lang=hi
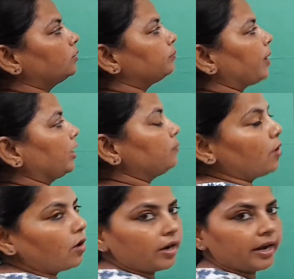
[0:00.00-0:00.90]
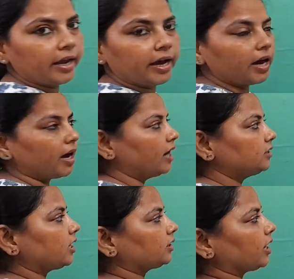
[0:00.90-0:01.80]
मैकमोहन रेखा कहा
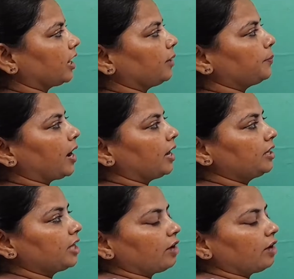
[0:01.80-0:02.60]
जाता है भारत